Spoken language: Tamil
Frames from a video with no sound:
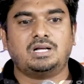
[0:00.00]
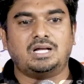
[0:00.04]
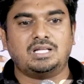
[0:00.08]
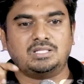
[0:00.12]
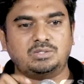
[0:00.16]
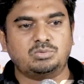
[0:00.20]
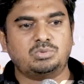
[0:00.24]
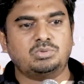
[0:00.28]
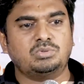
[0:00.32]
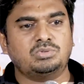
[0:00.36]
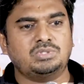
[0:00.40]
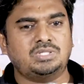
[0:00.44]

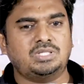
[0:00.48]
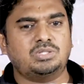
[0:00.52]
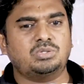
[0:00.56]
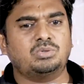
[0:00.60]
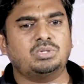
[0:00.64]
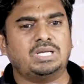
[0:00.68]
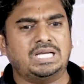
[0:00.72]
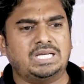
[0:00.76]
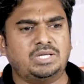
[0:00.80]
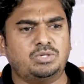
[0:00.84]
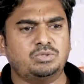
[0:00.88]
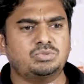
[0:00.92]
அது ஒன்றும் ஏதோ
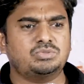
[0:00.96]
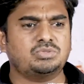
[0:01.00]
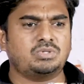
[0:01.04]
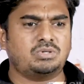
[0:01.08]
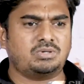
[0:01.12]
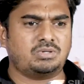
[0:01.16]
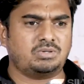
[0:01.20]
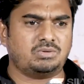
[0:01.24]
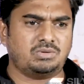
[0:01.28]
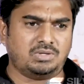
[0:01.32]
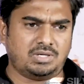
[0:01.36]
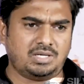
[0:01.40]
ஒரு
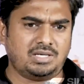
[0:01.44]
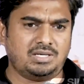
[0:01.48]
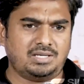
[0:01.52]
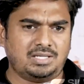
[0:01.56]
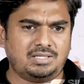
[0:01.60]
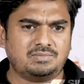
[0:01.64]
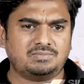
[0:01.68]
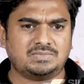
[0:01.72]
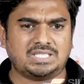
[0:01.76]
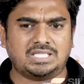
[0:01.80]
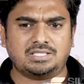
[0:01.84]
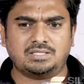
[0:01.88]
இண்டிவிஜுவலோட குறை இல்லை